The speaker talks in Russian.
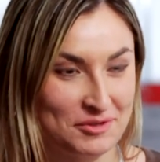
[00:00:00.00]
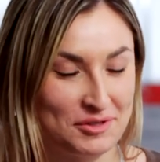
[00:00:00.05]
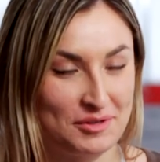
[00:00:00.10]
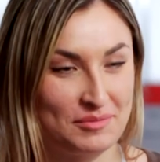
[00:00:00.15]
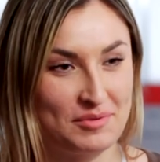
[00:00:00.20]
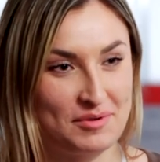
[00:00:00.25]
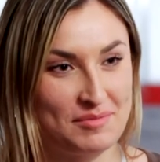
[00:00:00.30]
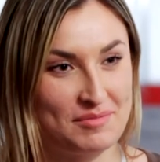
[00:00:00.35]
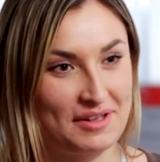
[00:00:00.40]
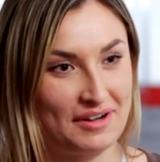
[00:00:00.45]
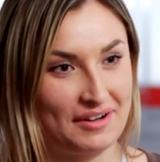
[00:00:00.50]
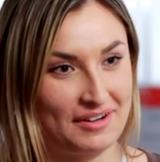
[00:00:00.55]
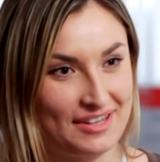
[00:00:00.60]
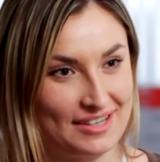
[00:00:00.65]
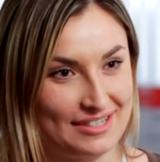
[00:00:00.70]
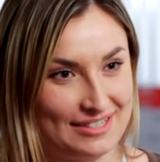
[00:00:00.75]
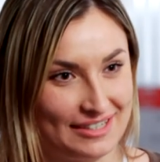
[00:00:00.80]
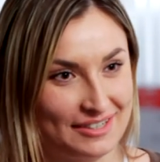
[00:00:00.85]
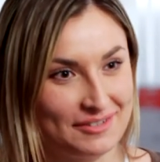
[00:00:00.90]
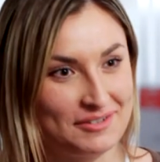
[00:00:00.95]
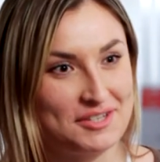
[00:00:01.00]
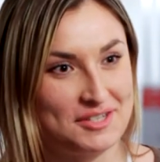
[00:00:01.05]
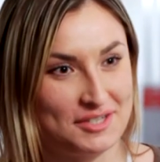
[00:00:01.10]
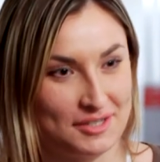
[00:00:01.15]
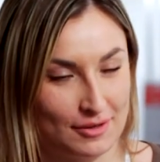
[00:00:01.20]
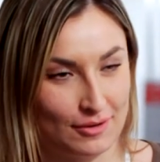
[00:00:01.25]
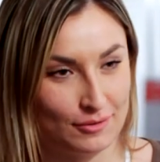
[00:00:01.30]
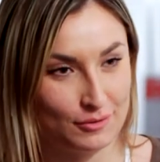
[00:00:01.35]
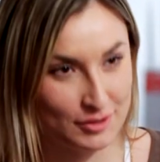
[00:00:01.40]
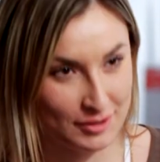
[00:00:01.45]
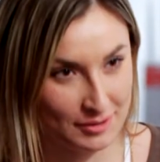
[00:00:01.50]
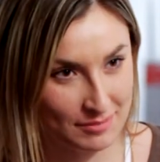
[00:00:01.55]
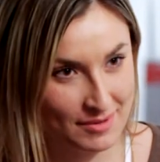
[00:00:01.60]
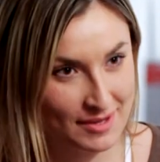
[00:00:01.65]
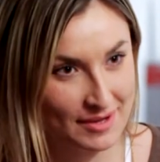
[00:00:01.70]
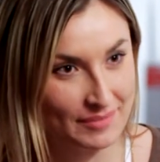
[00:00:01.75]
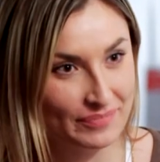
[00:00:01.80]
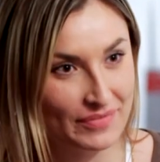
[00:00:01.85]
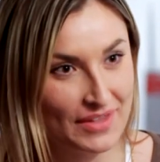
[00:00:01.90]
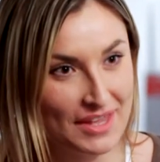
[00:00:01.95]
Вот, например, если говорить о
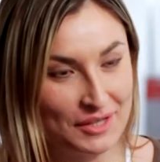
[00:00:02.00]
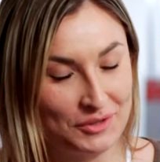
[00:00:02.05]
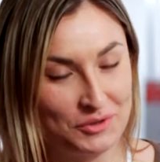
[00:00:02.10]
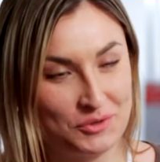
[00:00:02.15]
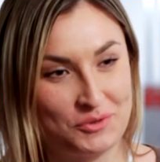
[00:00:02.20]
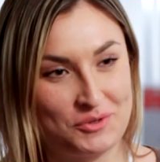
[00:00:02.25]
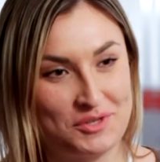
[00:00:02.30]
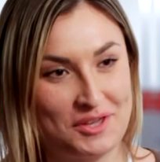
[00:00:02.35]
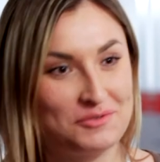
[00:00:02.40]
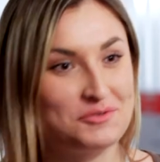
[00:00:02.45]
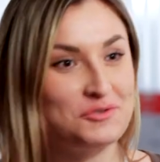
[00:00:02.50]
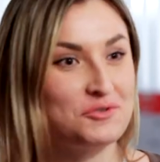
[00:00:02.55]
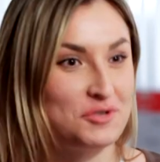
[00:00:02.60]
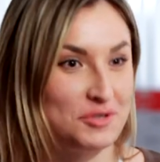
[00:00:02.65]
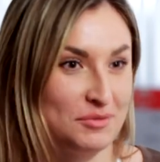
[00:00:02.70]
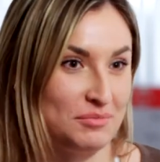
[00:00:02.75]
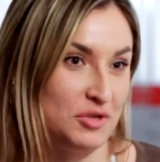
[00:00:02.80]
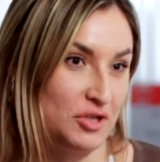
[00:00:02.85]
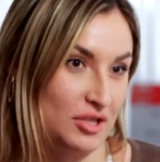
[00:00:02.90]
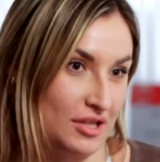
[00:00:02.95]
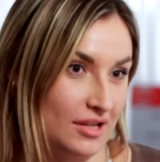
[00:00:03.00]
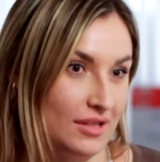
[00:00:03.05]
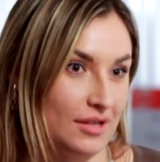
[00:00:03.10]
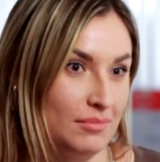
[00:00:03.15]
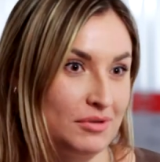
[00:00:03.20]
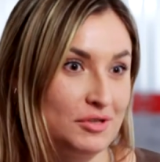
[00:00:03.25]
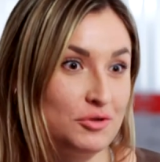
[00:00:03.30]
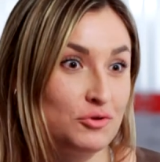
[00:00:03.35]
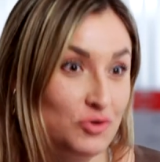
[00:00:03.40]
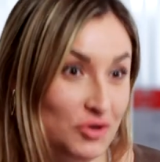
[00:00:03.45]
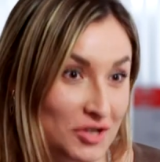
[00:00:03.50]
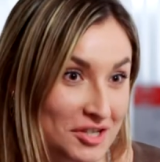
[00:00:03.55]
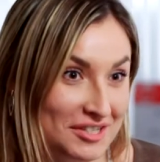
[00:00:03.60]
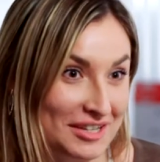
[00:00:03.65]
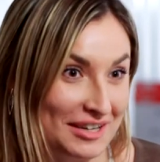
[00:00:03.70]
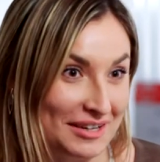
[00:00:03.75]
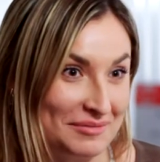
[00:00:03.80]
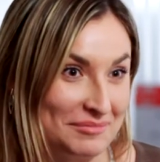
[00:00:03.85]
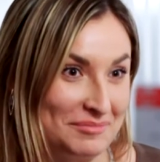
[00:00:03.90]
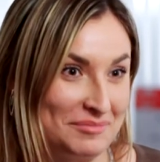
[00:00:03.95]
себе, то я всю жизнь мечтала быть
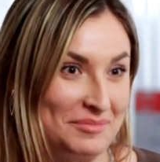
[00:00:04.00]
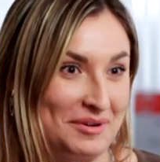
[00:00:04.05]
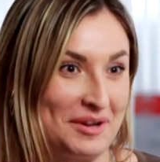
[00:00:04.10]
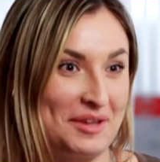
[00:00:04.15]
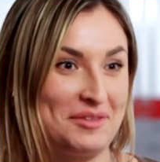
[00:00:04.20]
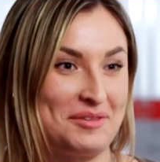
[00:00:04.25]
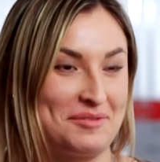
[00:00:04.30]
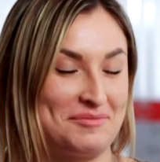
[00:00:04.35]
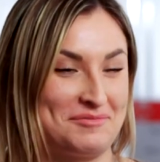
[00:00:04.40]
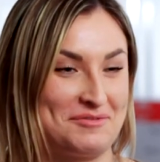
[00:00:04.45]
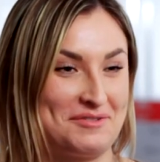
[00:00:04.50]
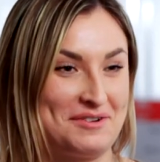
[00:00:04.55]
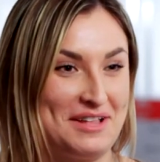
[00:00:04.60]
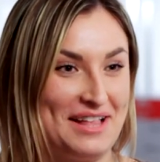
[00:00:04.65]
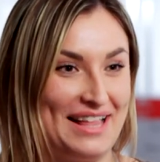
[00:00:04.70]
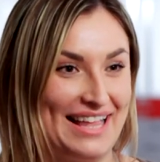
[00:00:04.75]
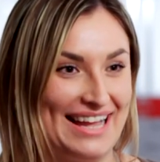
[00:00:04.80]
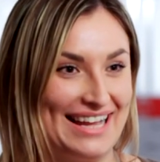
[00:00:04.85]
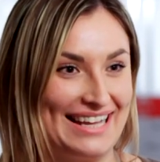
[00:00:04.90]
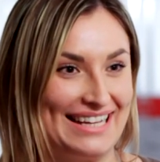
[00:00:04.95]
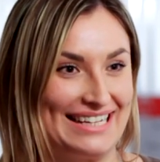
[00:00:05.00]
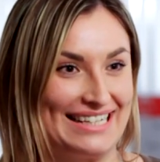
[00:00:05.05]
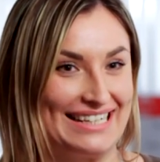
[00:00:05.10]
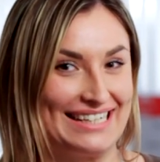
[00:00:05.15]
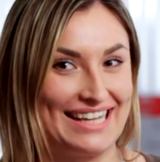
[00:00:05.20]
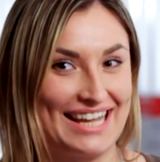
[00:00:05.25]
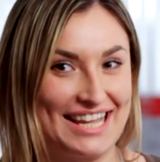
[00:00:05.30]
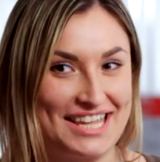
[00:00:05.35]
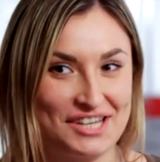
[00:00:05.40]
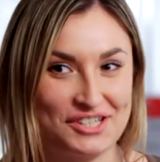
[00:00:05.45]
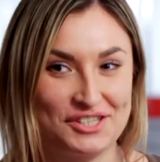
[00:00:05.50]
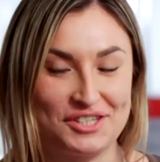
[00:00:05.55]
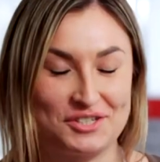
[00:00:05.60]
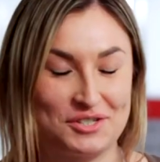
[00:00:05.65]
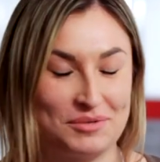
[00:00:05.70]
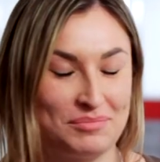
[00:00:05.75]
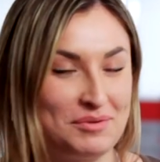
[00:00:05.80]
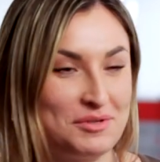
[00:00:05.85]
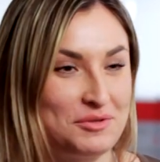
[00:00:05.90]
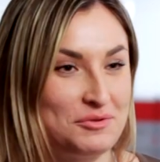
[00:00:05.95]
учителем. Поэтому, э, конечно
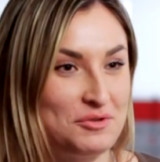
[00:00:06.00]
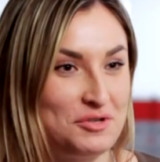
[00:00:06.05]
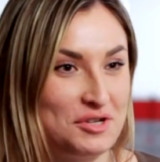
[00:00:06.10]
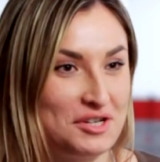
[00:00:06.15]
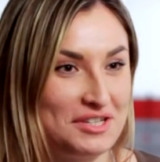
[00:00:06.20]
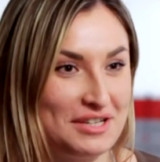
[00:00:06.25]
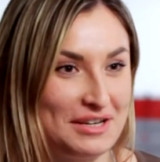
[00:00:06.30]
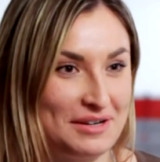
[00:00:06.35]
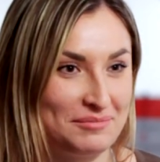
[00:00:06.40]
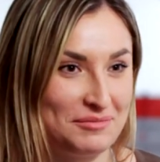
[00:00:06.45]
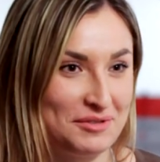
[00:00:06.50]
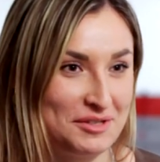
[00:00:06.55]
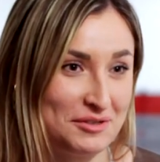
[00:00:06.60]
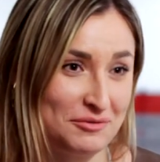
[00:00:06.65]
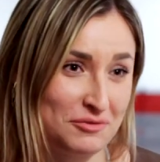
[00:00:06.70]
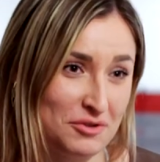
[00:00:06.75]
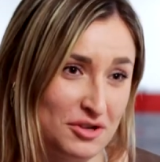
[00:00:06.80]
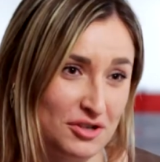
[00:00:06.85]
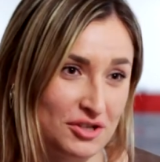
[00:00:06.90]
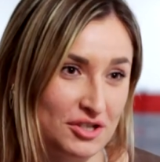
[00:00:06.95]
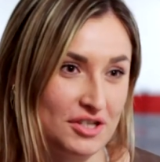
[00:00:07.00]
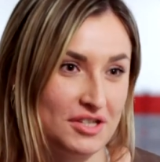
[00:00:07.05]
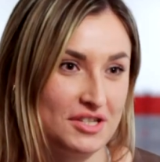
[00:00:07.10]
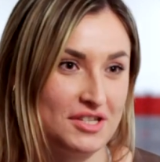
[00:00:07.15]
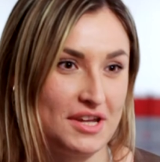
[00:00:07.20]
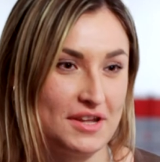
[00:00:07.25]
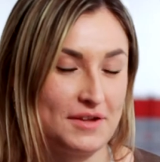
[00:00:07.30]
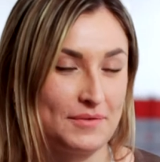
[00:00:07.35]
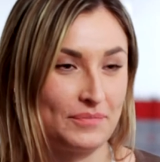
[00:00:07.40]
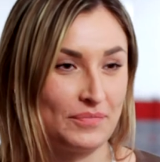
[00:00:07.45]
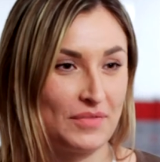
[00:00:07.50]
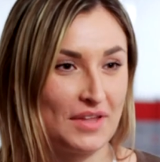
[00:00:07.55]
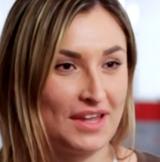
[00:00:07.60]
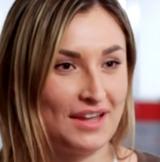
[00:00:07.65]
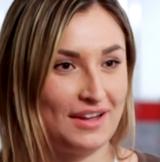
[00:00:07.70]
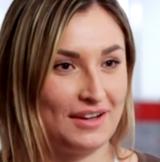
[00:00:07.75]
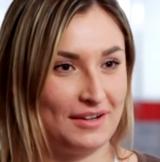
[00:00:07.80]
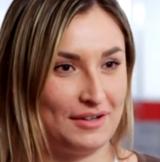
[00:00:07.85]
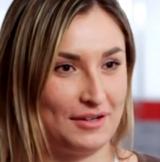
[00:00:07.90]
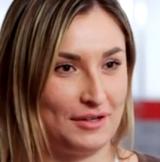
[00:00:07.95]
же, быть учителем на сегодняшний день,
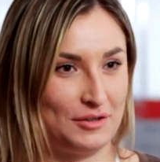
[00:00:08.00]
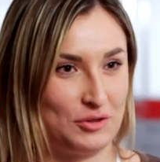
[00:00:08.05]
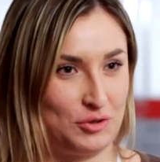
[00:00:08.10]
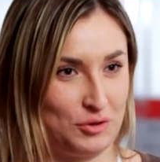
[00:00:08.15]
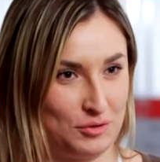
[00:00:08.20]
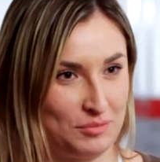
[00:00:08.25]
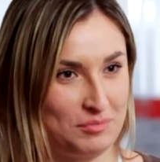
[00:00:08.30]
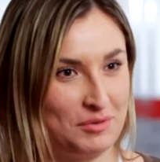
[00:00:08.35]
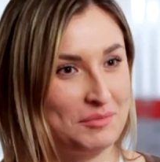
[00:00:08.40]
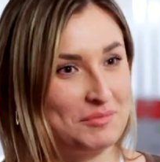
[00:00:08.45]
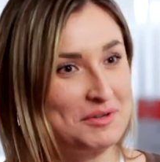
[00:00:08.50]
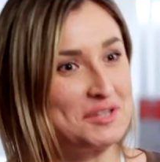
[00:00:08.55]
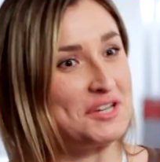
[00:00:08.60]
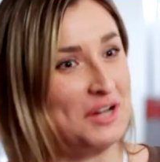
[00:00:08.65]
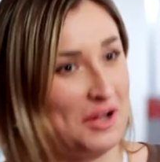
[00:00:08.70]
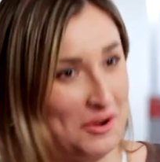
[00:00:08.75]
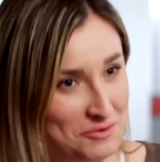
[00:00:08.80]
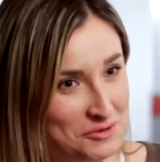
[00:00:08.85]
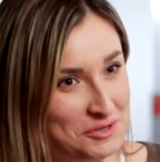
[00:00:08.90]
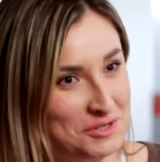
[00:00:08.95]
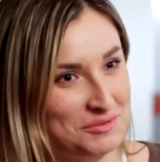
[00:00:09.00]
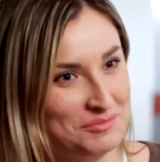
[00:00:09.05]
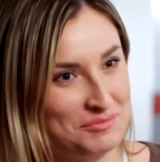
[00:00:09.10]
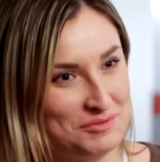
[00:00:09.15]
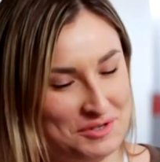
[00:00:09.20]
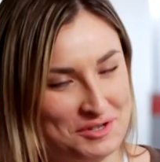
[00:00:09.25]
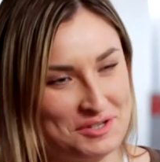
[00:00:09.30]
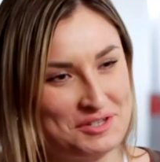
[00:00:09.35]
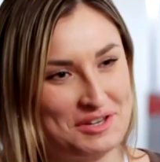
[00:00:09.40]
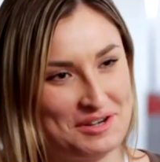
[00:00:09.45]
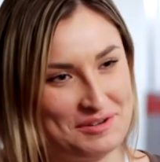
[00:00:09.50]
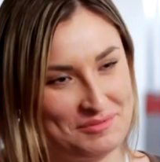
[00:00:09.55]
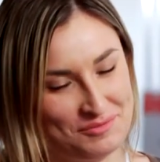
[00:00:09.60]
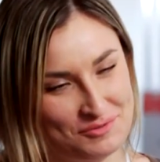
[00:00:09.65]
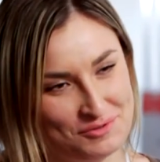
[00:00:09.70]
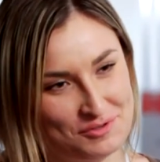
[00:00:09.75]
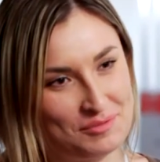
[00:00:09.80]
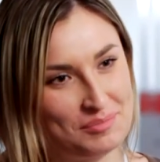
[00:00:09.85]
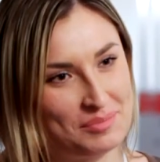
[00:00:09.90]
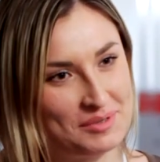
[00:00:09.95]
э, чтобы быть хорошим учителем,
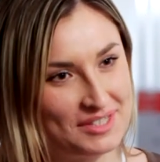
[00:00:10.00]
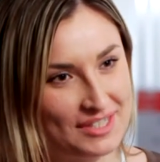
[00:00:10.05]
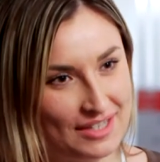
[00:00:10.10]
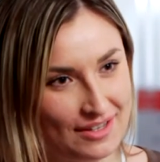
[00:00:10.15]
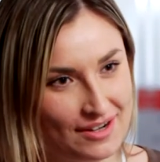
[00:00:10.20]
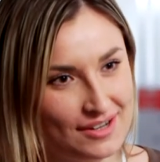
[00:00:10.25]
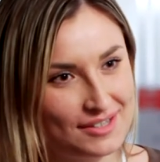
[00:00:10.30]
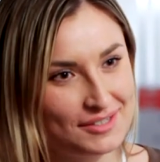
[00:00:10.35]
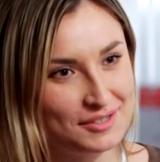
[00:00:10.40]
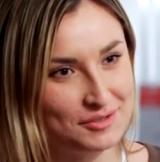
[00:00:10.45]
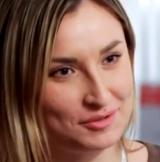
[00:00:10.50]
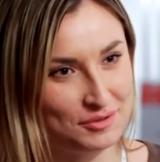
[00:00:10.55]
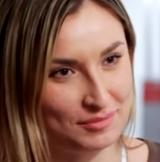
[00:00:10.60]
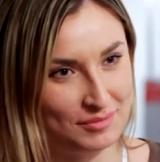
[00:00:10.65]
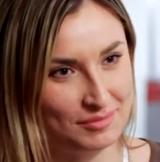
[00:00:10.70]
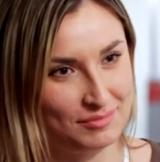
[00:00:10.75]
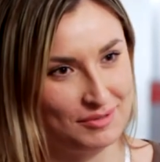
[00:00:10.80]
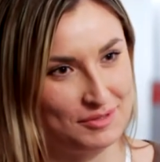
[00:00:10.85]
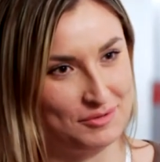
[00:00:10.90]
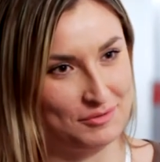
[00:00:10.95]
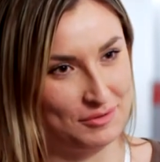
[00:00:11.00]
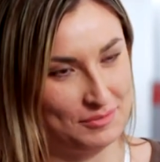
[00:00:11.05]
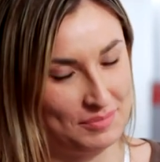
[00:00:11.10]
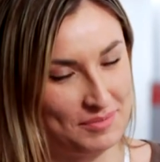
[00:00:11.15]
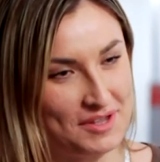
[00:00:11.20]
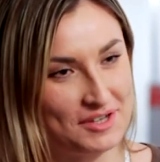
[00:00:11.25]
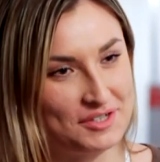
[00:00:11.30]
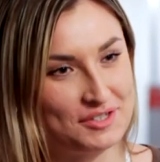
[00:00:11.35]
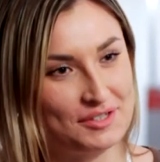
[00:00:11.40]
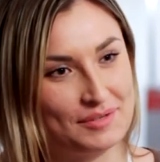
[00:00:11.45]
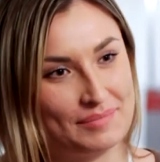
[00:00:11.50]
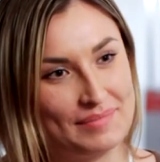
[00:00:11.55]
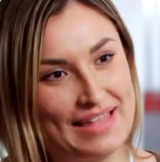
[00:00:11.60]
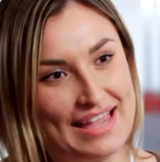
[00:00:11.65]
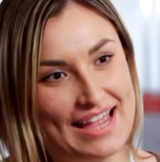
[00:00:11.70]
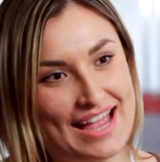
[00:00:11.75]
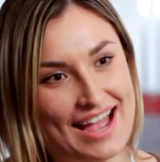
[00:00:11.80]
нужно постараться, чтобы быть успешным.